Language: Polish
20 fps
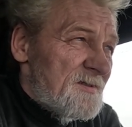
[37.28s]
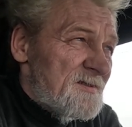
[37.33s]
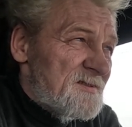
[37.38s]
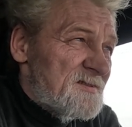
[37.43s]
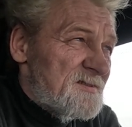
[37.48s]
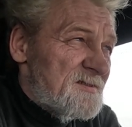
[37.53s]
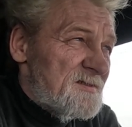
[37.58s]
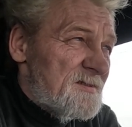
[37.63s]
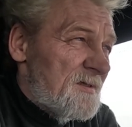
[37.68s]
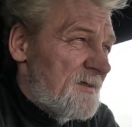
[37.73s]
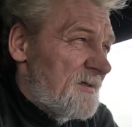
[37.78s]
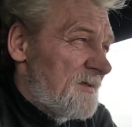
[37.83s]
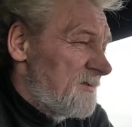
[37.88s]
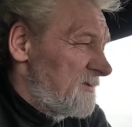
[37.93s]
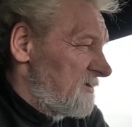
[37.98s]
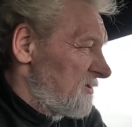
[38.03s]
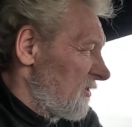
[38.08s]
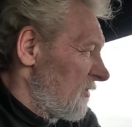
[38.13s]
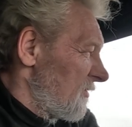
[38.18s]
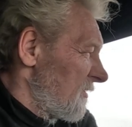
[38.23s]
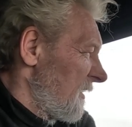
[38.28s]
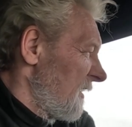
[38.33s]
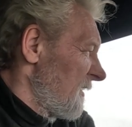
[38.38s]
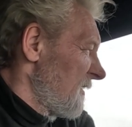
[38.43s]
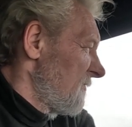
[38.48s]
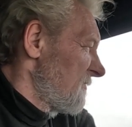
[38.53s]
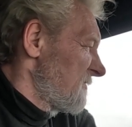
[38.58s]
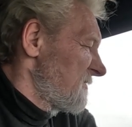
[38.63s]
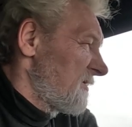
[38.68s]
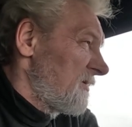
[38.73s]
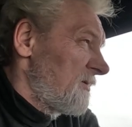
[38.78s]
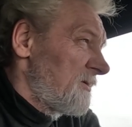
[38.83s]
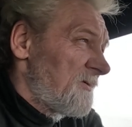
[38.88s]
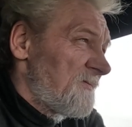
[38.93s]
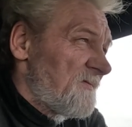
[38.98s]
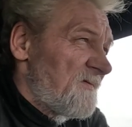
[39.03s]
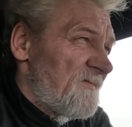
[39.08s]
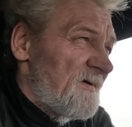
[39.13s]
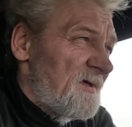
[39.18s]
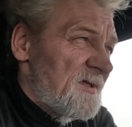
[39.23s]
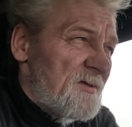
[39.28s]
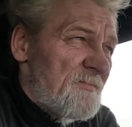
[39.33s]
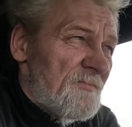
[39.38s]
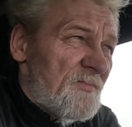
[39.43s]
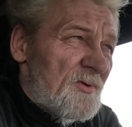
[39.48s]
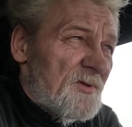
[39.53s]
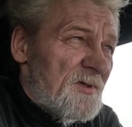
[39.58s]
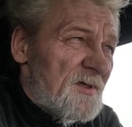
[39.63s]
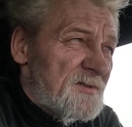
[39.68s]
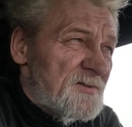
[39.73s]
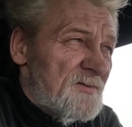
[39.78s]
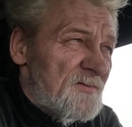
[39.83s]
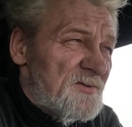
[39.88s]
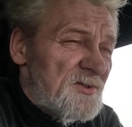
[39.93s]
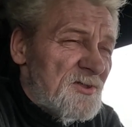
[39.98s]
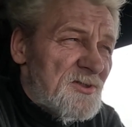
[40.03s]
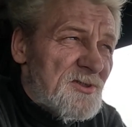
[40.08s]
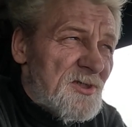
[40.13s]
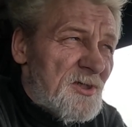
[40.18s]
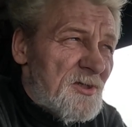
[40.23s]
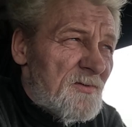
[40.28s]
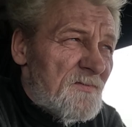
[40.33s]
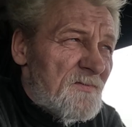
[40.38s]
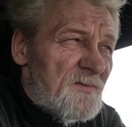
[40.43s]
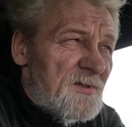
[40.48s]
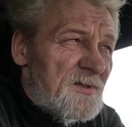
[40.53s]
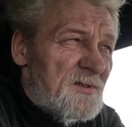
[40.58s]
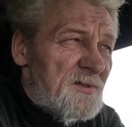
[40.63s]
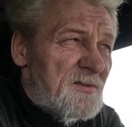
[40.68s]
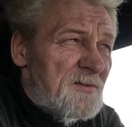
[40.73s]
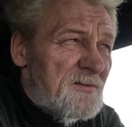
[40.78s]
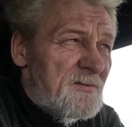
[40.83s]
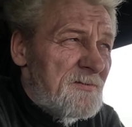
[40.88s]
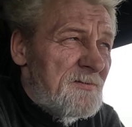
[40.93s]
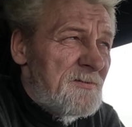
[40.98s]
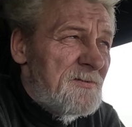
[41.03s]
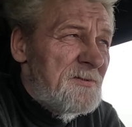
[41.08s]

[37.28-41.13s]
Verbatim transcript: z ściąganiem, scholowywaniem pojazdów ciężarowych.